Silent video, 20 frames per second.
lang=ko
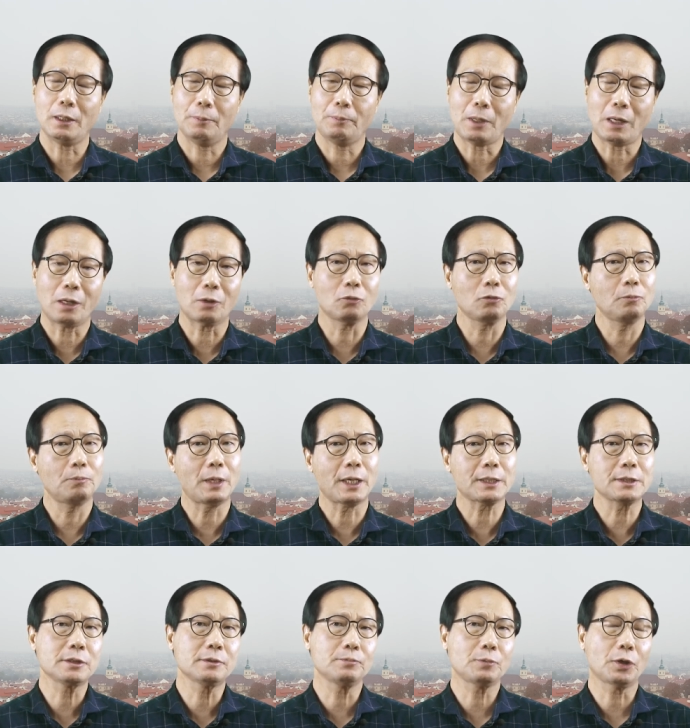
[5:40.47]
바로
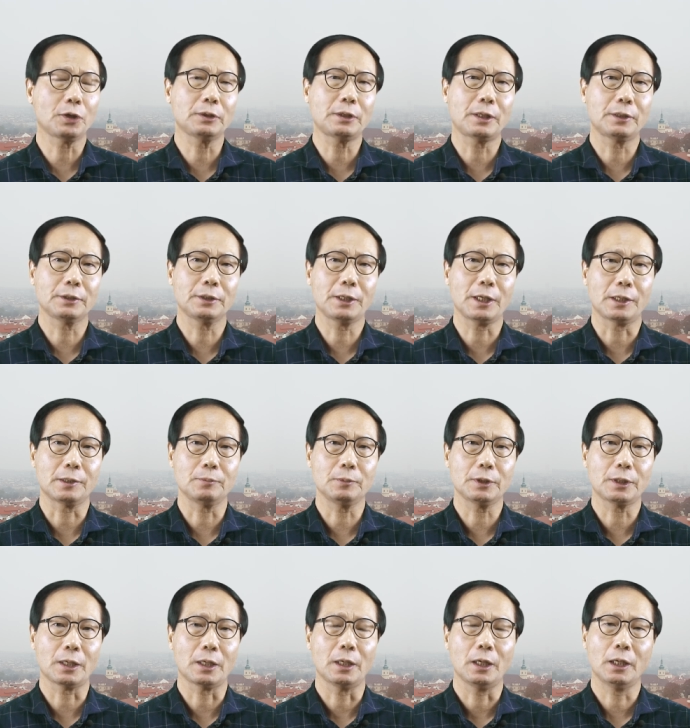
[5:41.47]
파킨슨 병이 되는 게
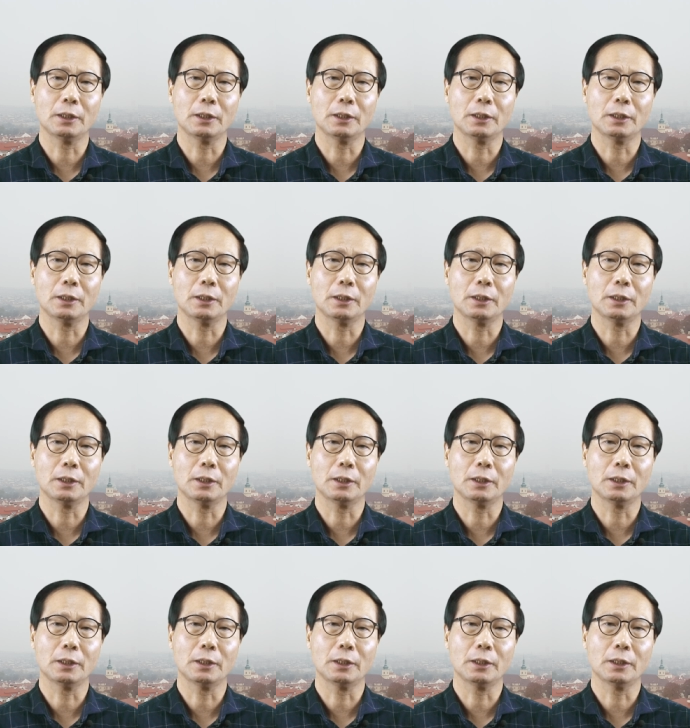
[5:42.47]
아닙니다.